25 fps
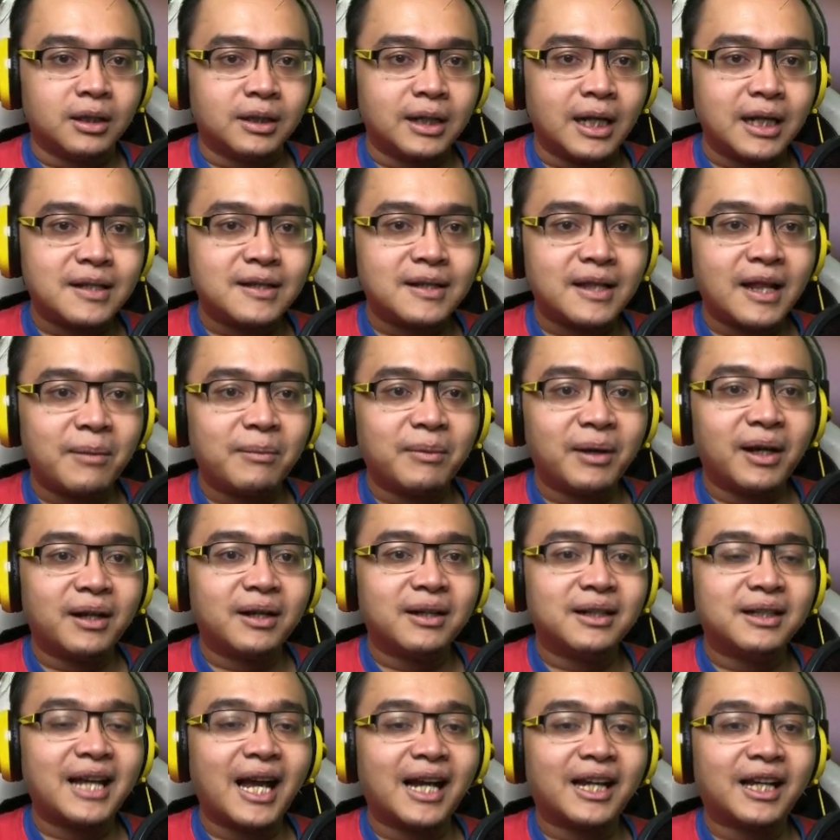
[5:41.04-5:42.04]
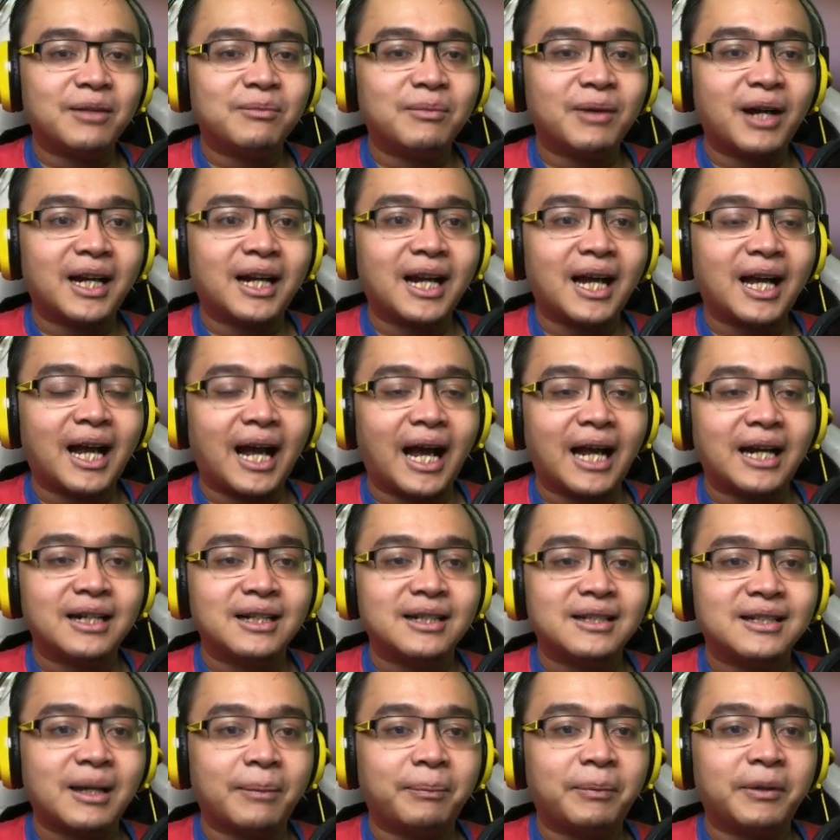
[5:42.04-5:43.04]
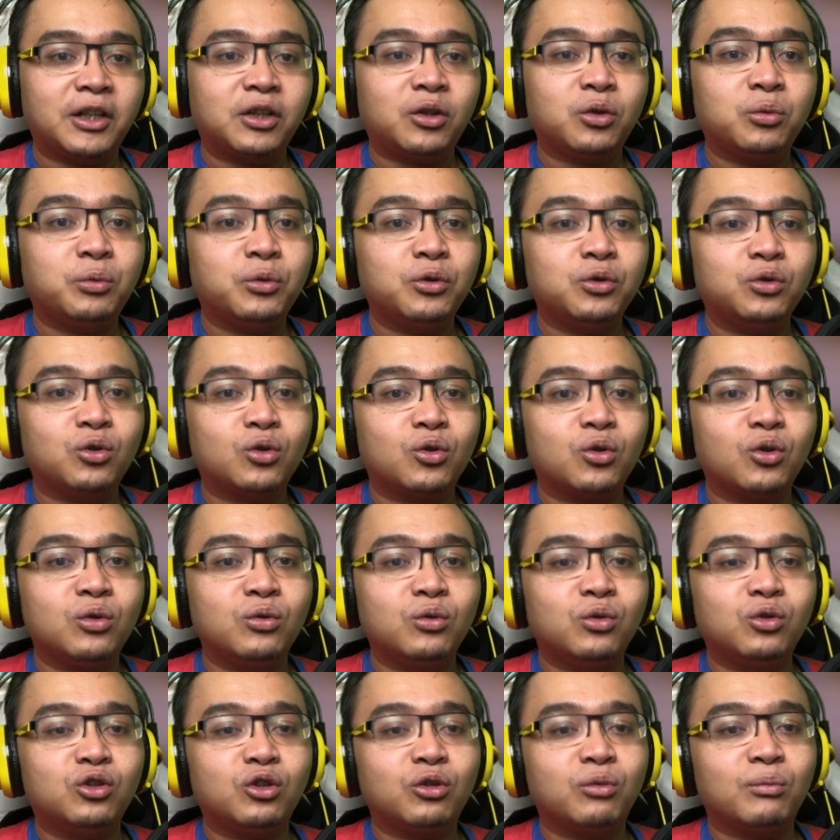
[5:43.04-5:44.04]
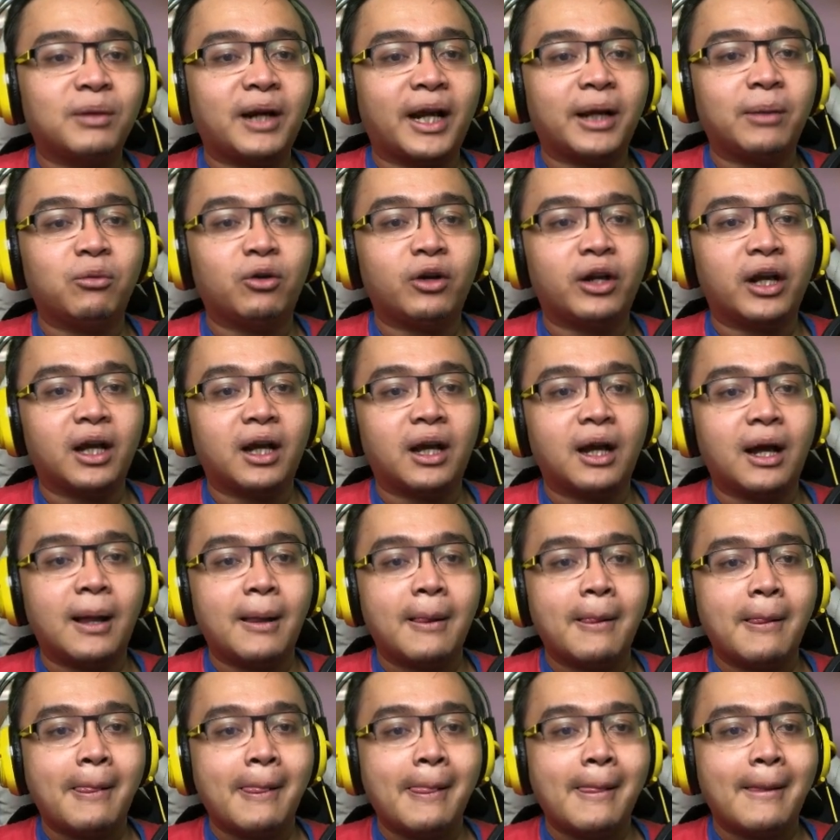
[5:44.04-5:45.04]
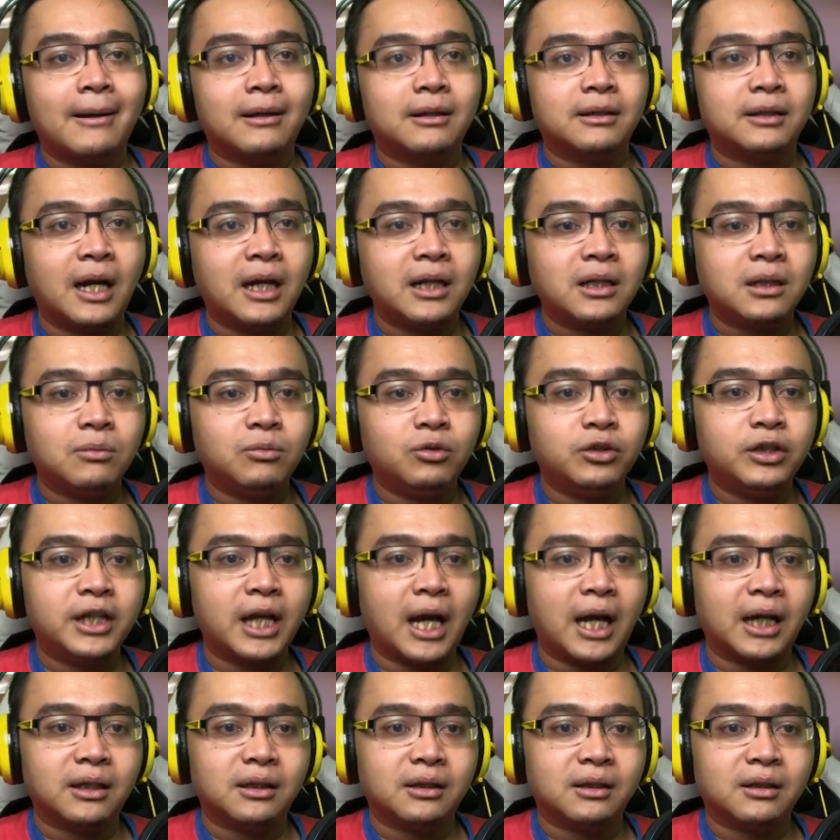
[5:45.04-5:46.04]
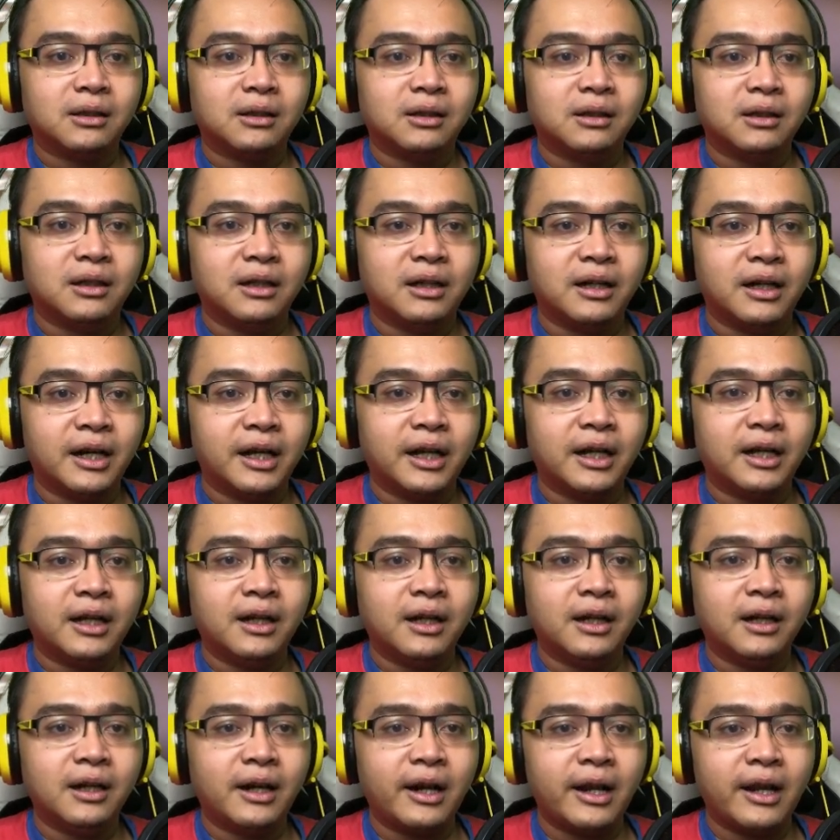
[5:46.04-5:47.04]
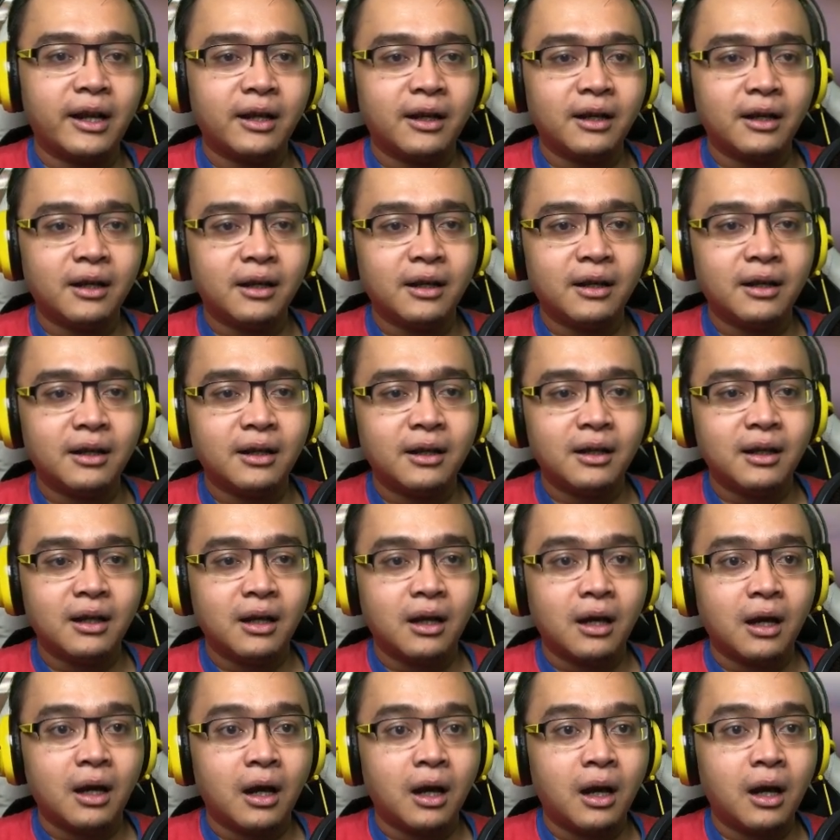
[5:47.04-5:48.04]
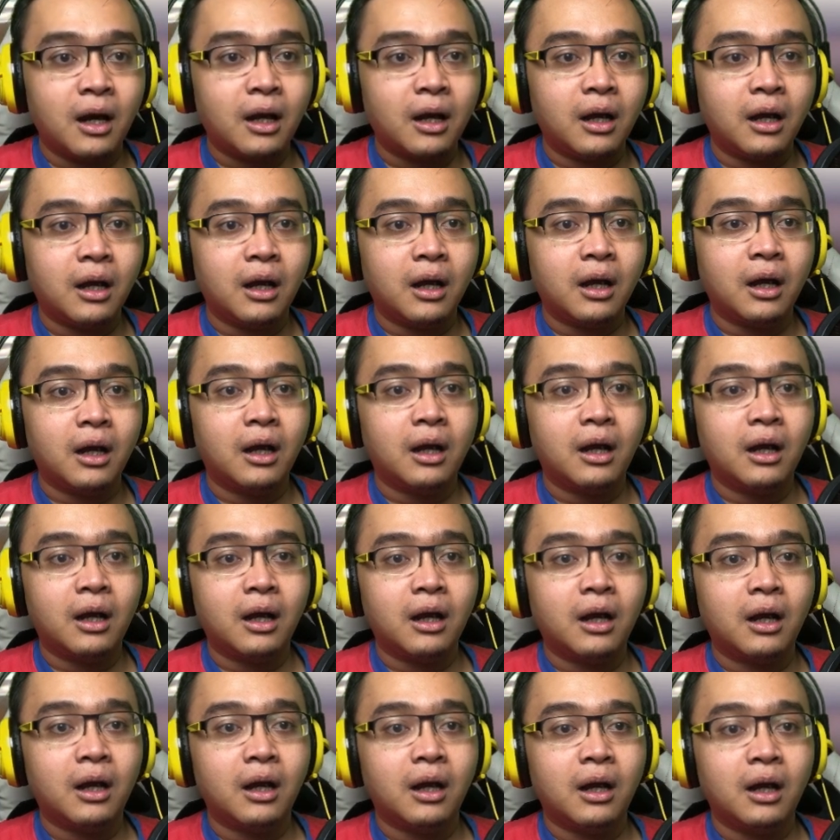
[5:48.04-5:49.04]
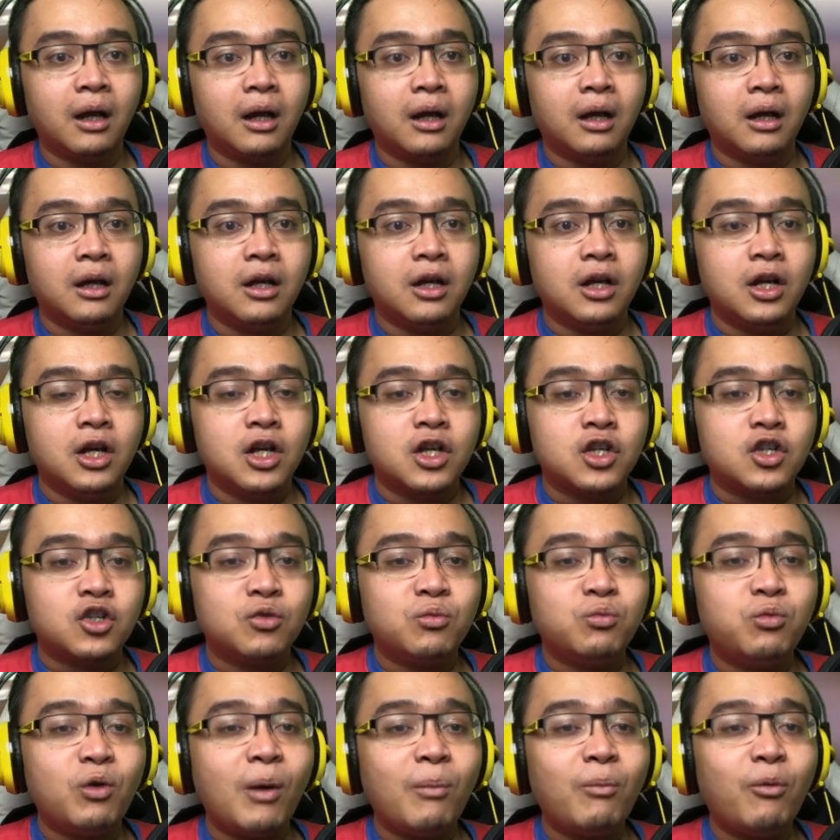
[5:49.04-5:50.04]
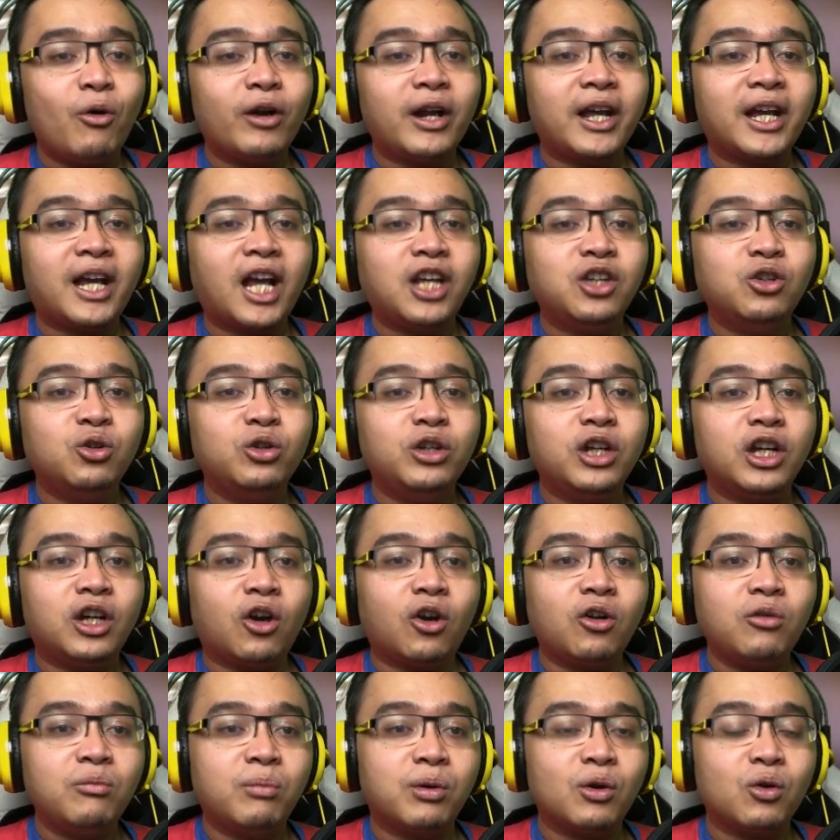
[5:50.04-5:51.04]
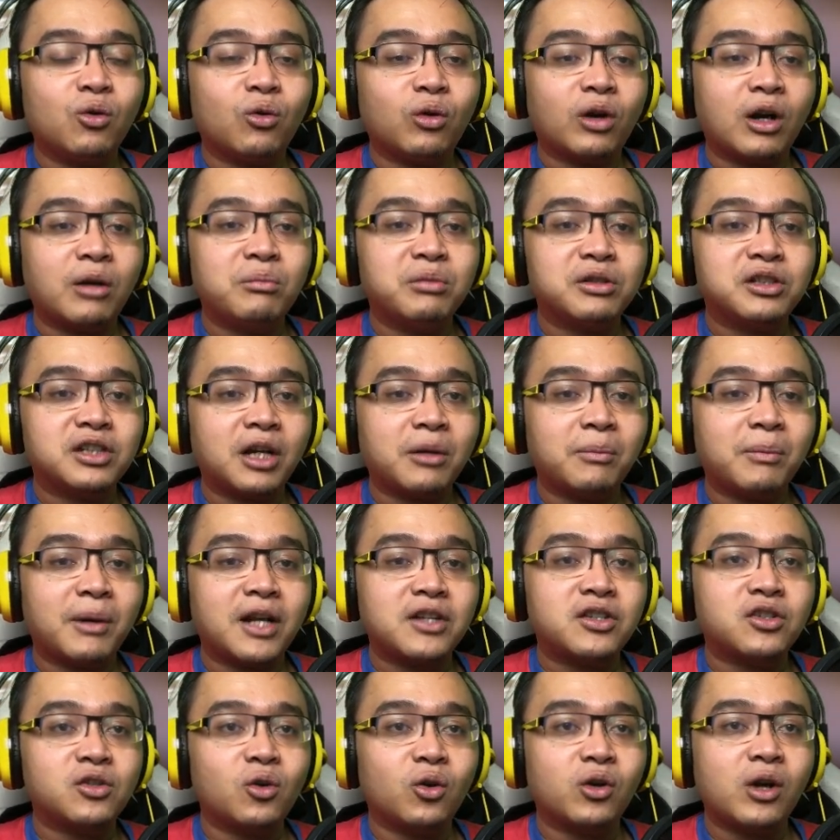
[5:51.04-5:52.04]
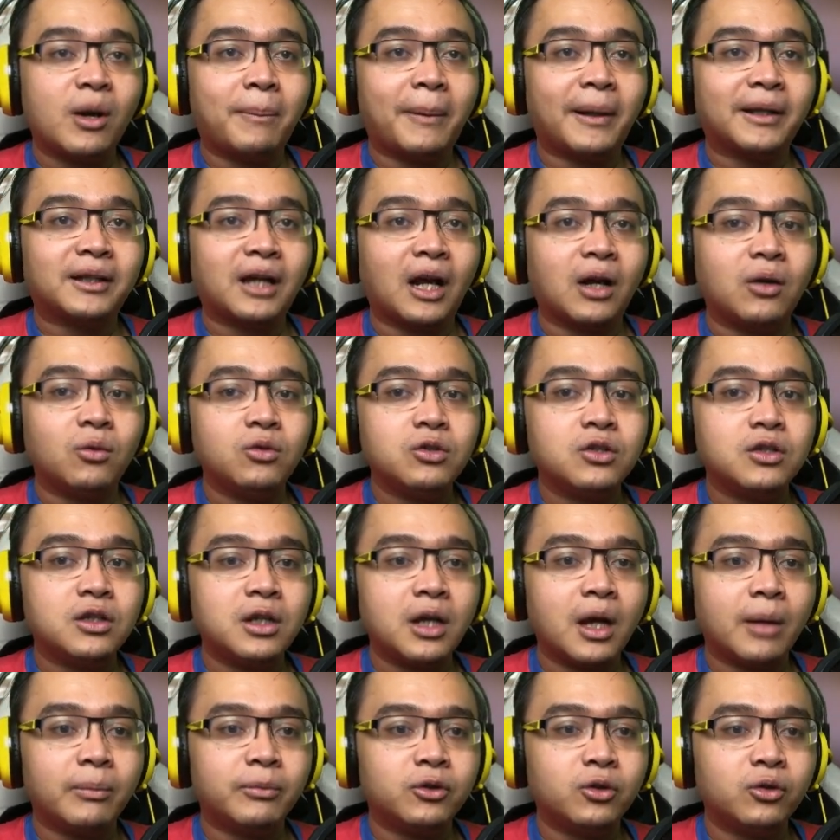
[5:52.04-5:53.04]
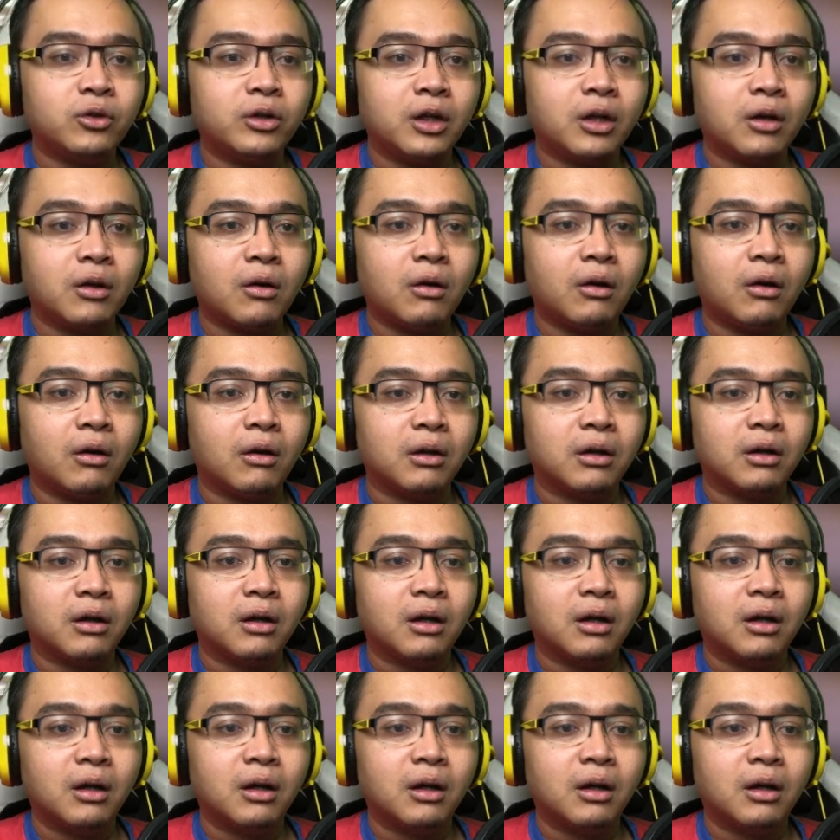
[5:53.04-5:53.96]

Dan setelah yakin mengarahkan, capek itu pun turun untuk meraih boneka. Dan kemudian, ring ring, hah? Sebuah boneka unicorn berukuran besar berhasil lo dapatkan. Oh siap unicorn.